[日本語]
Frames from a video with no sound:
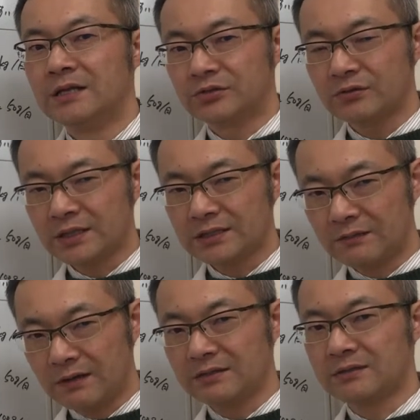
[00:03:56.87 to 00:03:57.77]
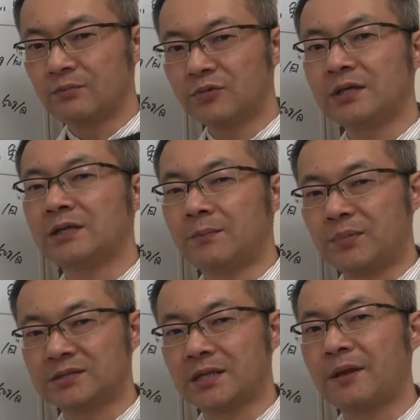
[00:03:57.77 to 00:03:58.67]
そういう方は当てた無理に
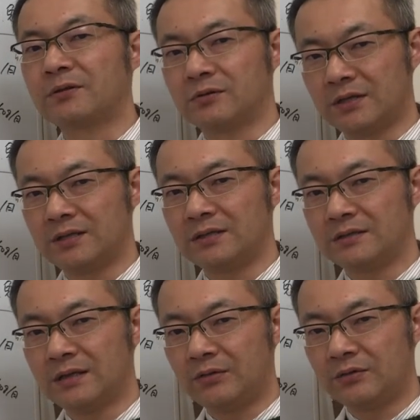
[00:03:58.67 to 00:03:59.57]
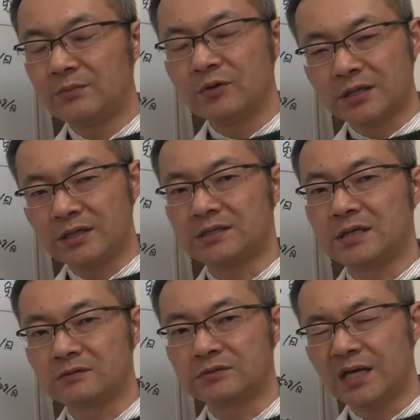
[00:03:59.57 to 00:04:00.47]
やっぱし食べるとねあの胃もたれして負